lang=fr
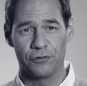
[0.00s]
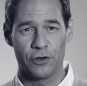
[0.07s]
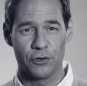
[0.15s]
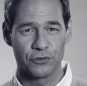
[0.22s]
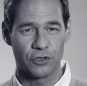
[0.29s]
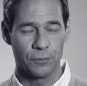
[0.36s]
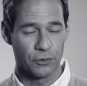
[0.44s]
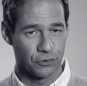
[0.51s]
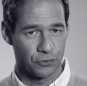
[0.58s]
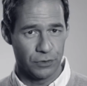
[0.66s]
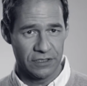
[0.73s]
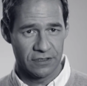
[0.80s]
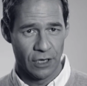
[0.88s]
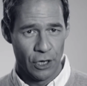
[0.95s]
en France comme en
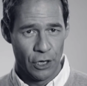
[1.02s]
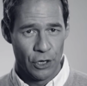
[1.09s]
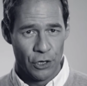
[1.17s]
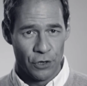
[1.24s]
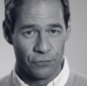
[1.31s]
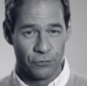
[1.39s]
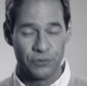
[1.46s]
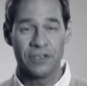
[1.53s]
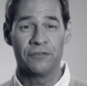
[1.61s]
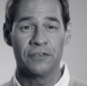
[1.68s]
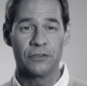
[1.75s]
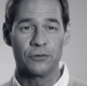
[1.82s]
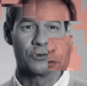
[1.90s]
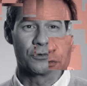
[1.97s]
Suisse, vous
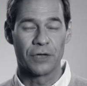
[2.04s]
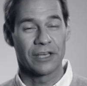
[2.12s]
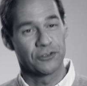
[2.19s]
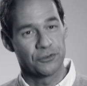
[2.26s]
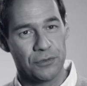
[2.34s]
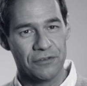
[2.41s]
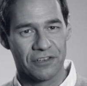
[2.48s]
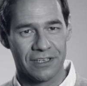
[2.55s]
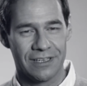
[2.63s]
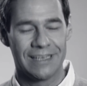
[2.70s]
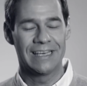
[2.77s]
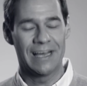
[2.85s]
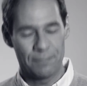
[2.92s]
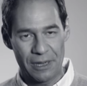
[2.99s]
invite donc à suivre
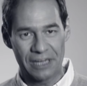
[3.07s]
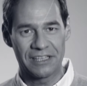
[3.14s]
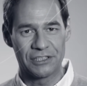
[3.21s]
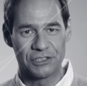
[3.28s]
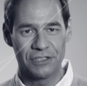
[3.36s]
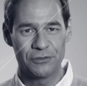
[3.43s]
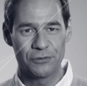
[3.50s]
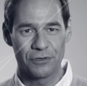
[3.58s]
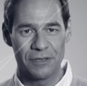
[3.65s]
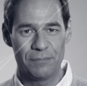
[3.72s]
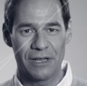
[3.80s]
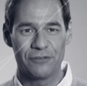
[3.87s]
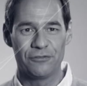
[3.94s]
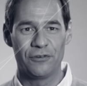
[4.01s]
et à partager sur
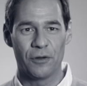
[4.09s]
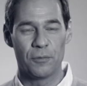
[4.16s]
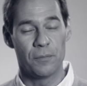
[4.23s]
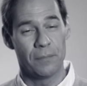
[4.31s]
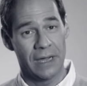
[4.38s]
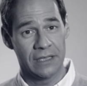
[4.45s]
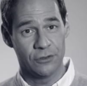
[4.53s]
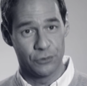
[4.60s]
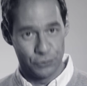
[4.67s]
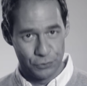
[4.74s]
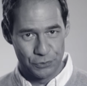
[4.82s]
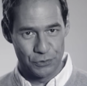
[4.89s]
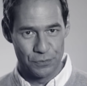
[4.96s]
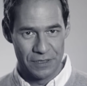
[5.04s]
les plateformes Mind
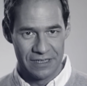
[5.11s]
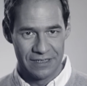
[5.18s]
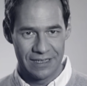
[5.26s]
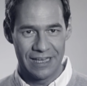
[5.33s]
YouTube